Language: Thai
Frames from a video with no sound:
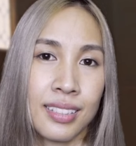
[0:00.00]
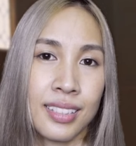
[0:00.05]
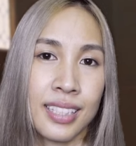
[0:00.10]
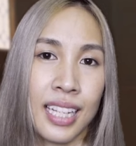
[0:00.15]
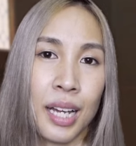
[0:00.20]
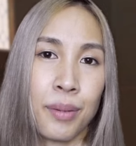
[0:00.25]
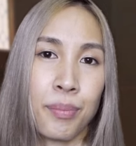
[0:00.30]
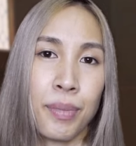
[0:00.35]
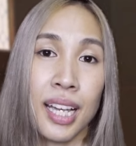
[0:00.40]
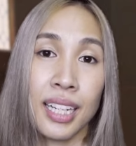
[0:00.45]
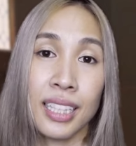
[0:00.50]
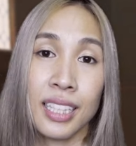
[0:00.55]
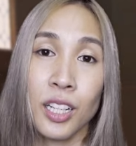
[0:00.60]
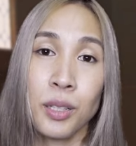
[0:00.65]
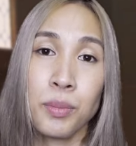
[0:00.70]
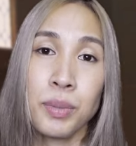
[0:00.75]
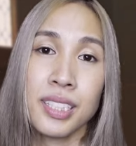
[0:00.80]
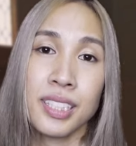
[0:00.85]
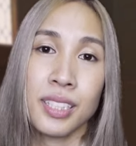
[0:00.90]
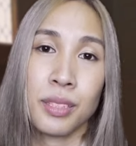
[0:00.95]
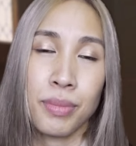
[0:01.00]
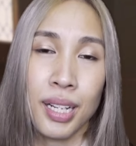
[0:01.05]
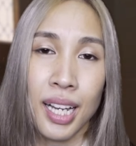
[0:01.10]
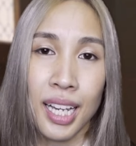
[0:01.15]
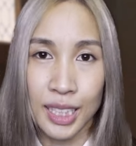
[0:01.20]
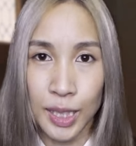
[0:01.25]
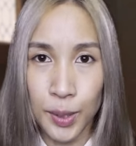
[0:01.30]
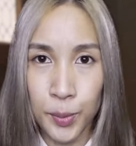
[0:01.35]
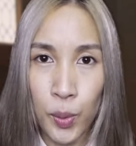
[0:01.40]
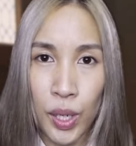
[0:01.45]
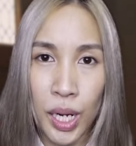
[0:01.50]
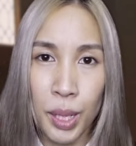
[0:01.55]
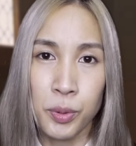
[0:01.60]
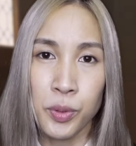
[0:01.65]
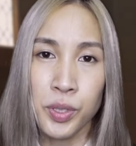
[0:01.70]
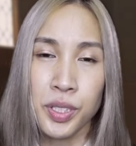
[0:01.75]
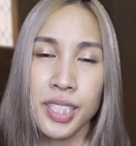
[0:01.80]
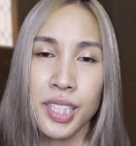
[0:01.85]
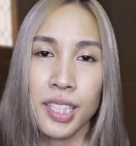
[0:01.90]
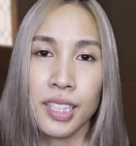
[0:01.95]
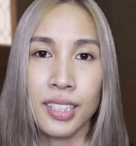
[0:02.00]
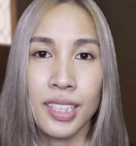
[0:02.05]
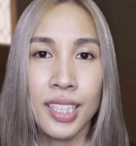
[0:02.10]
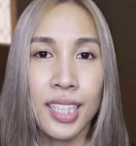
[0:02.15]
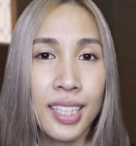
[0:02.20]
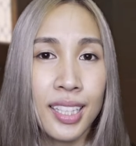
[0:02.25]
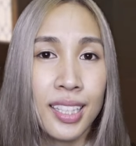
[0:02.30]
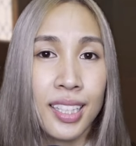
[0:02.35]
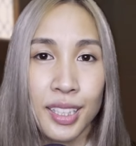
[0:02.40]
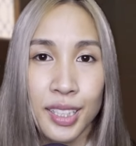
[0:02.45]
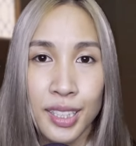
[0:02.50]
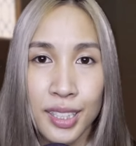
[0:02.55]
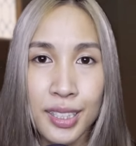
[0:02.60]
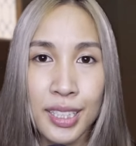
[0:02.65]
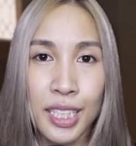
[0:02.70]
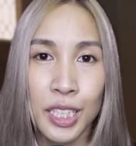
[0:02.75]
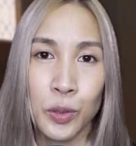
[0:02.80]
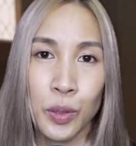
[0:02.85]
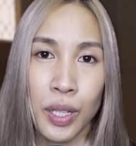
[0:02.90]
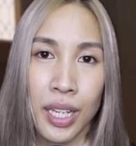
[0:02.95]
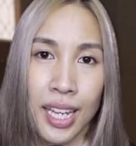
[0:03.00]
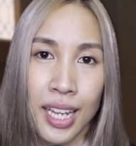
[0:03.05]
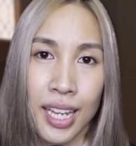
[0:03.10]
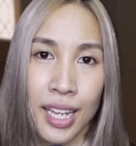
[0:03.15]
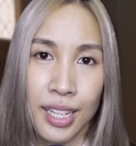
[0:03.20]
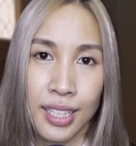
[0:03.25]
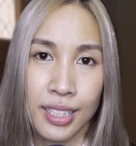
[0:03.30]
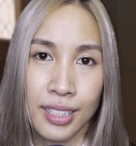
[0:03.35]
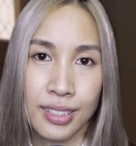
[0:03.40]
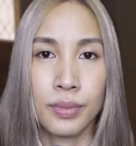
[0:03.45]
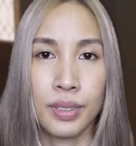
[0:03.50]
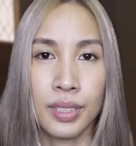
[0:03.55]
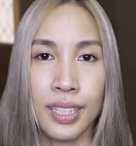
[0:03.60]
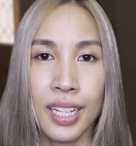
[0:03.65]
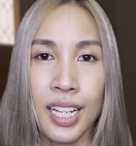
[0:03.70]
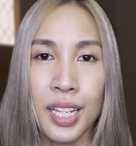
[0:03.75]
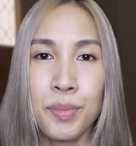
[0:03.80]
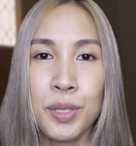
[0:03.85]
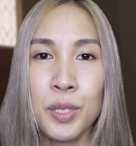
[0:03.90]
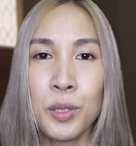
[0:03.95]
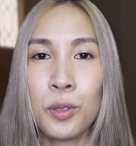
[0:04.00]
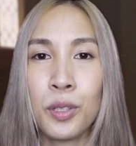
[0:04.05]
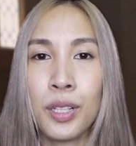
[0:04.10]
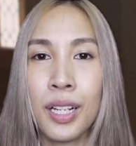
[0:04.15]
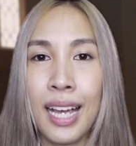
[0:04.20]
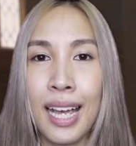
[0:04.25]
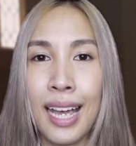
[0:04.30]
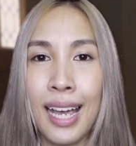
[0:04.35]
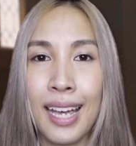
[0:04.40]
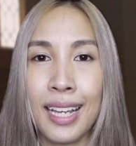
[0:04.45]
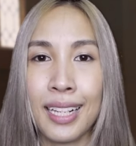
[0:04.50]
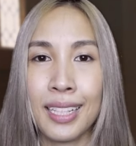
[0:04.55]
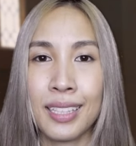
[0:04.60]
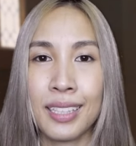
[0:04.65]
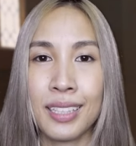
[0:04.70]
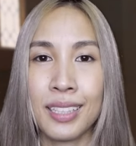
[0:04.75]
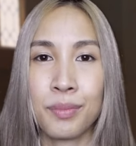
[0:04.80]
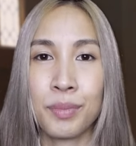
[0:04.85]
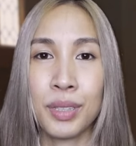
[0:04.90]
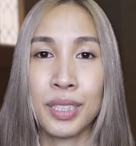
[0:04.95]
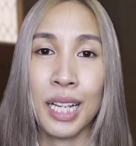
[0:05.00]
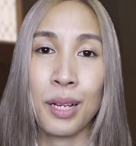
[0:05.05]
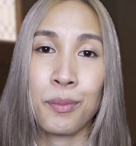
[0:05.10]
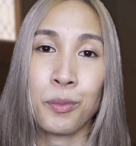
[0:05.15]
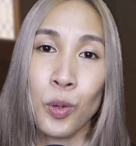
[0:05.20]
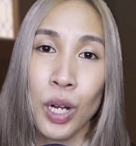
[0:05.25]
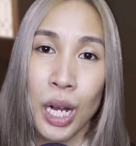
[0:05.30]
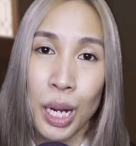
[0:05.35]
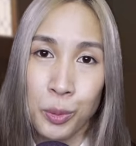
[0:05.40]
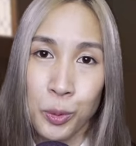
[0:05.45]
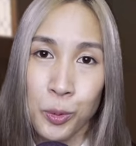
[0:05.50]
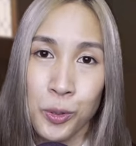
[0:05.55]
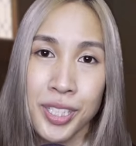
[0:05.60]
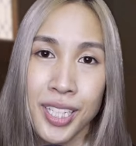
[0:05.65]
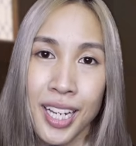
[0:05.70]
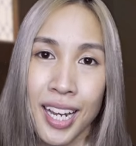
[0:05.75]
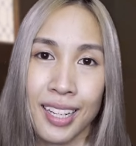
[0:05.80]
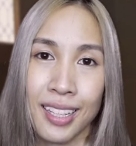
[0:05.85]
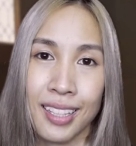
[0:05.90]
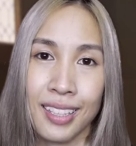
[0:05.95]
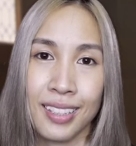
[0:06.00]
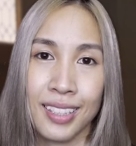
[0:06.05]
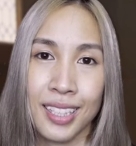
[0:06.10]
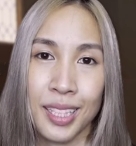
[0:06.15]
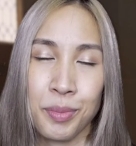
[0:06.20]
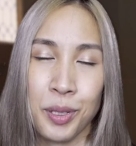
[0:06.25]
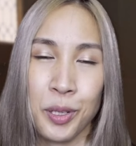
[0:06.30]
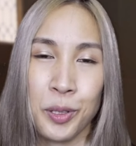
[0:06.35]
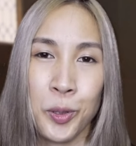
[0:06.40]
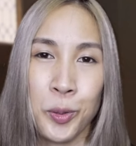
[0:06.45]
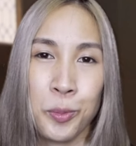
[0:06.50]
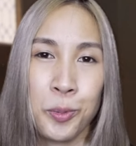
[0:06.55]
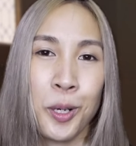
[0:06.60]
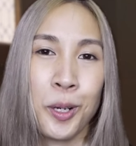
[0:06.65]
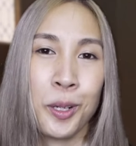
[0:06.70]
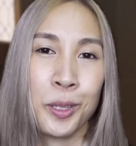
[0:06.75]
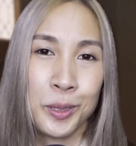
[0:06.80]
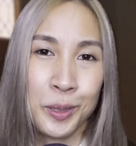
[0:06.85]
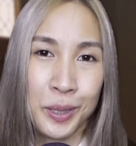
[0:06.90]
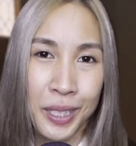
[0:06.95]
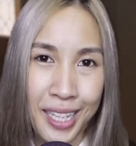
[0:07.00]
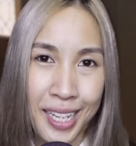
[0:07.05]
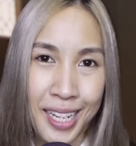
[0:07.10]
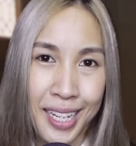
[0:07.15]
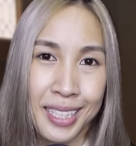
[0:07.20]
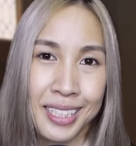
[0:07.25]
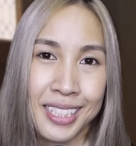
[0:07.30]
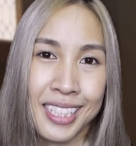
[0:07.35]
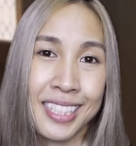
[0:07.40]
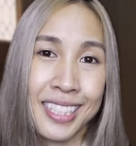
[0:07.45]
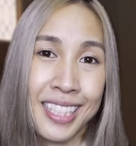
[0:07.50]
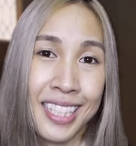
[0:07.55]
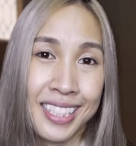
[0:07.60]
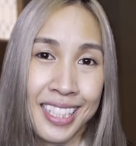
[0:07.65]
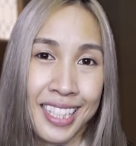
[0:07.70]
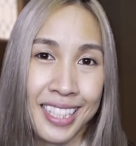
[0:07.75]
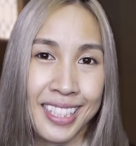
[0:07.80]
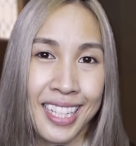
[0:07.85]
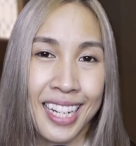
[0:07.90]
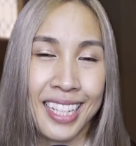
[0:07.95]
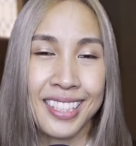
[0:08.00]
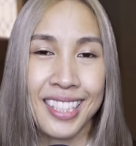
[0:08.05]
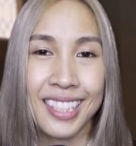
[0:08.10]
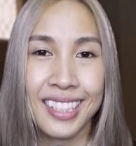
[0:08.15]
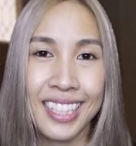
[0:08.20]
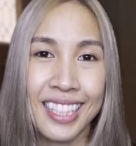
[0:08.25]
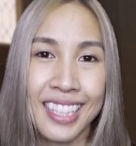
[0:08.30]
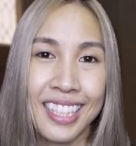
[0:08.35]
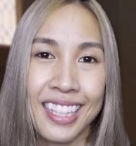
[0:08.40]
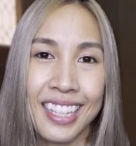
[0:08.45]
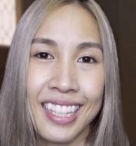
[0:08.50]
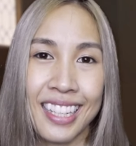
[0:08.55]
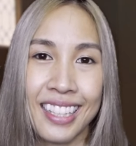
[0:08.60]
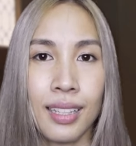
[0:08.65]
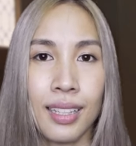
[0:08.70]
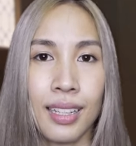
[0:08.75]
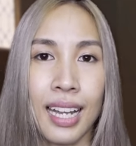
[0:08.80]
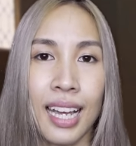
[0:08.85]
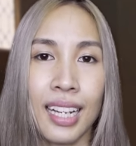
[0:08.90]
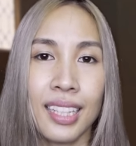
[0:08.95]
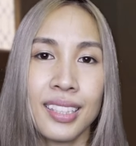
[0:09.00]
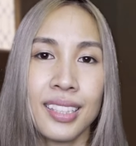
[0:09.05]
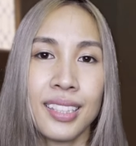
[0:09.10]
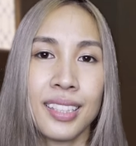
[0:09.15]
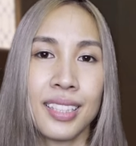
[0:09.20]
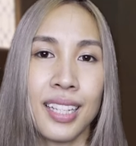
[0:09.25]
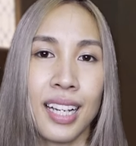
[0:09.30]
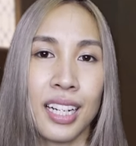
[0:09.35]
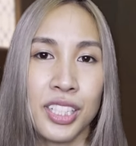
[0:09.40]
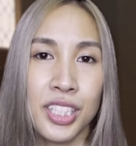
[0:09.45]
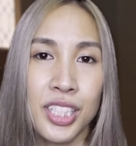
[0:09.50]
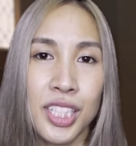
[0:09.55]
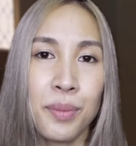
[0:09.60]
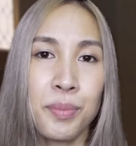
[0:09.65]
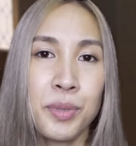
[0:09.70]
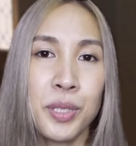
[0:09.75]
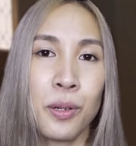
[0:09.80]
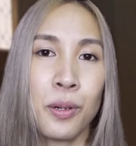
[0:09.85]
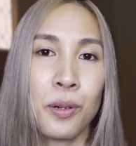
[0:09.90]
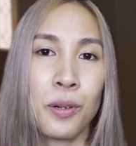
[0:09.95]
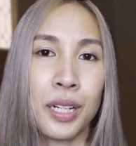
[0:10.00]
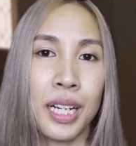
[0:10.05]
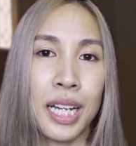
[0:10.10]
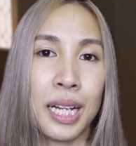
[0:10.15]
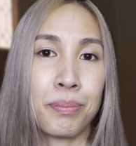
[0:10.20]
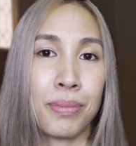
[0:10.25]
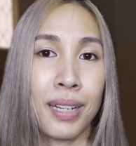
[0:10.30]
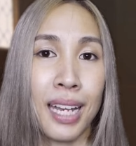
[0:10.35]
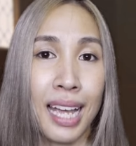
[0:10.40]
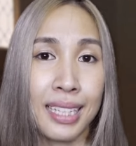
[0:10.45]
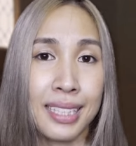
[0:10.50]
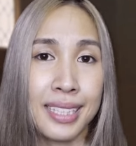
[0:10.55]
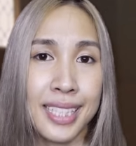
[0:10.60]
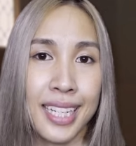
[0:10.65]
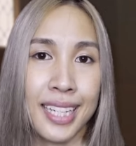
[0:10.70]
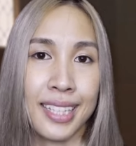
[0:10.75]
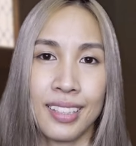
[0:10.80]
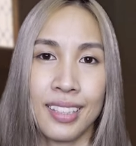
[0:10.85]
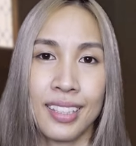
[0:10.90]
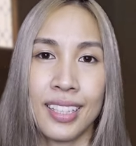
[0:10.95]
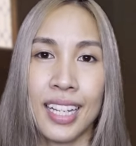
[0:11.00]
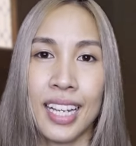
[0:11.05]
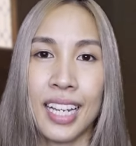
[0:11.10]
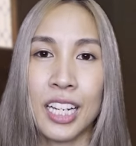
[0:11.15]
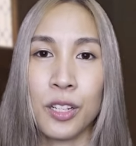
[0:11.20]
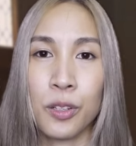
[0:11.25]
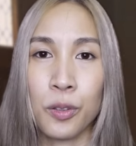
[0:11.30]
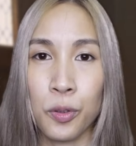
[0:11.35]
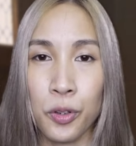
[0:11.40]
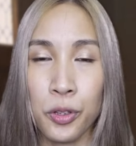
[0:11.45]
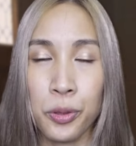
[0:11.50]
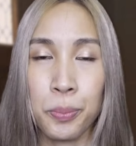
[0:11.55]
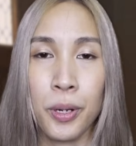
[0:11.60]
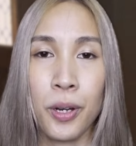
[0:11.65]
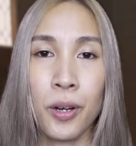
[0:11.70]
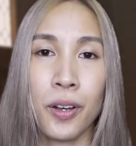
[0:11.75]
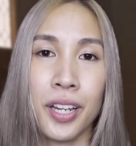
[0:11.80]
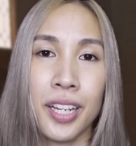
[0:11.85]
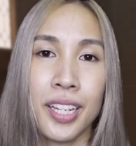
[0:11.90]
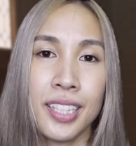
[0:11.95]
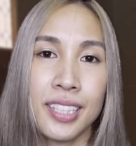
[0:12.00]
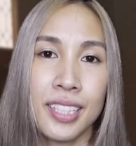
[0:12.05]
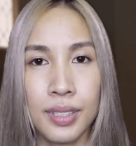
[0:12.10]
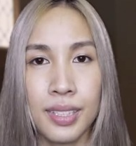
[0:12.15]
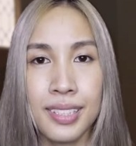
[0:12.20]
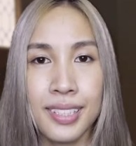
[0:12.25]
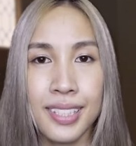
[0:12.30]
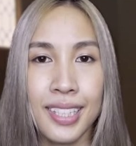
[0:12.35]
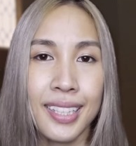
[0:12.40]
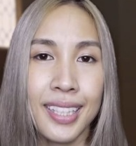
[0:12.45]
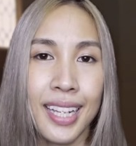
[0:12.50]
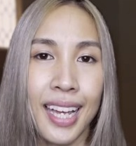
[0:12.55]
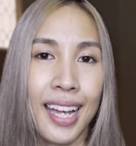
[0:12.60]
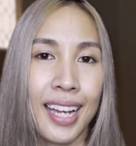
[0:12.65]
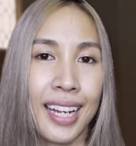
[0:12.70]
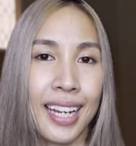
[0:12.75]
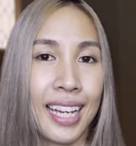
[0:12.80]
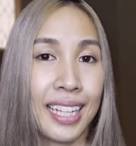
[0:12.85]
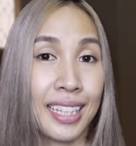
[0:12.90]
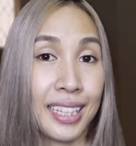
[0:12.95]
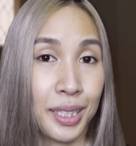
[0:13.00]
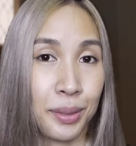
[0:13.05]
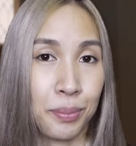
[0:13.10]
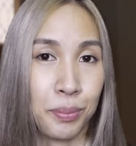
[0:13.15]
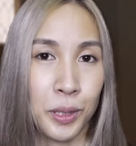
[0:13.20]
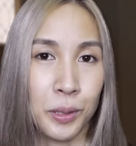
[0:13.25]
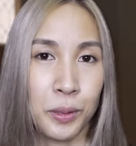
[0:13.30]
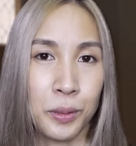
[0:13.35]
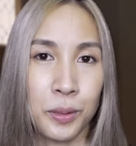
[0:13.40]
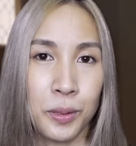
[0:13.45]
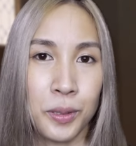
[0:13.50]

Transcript: สามารถเข้ามาสัมผัสกับความรู้สึกที่เกิดขึ้นในตัวเองได้มีโอกาสมาทำความรู้จักกับอารมณ์ของตนเองจริงๆจังๆสักทีลักหนึ่งยังเชื่อมโยงกับลักเจ็ดใน growth point เส้นทางการเติบโต